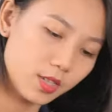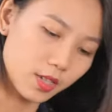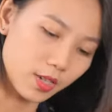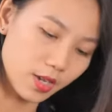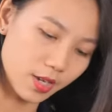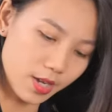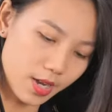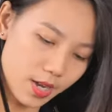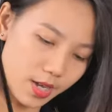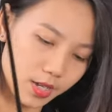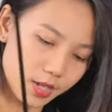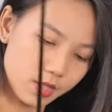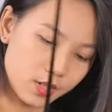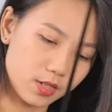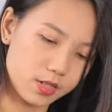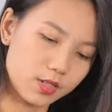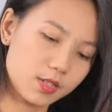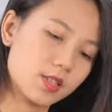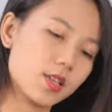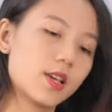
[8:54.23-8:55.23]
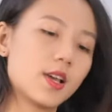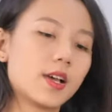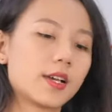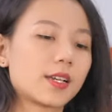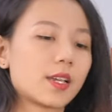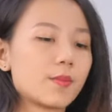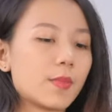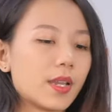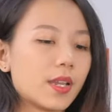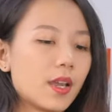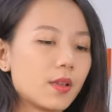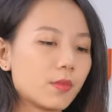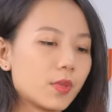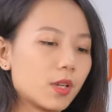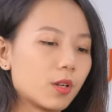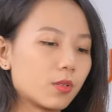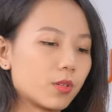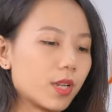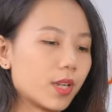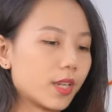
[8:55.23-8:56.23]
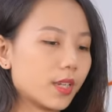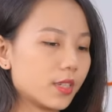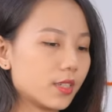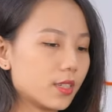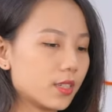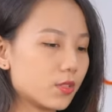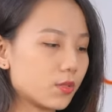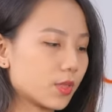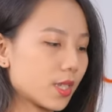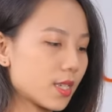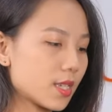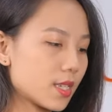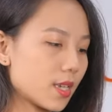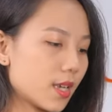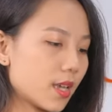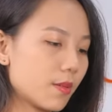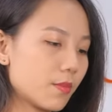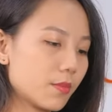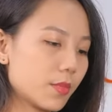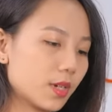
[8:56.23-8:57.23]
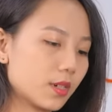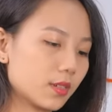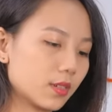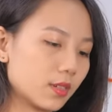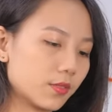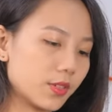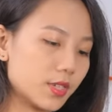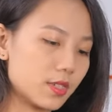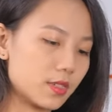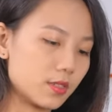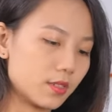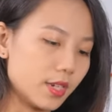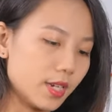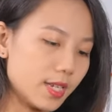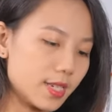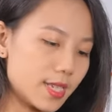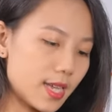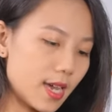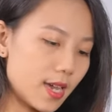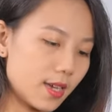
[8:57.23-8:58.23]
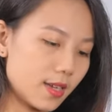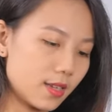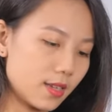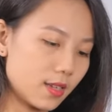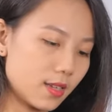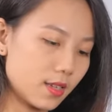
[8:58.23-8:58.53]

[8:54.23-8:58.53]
Thì ở đây, cái máy đại biểu này thì chúng ta sẽ mở phần dưới này ra.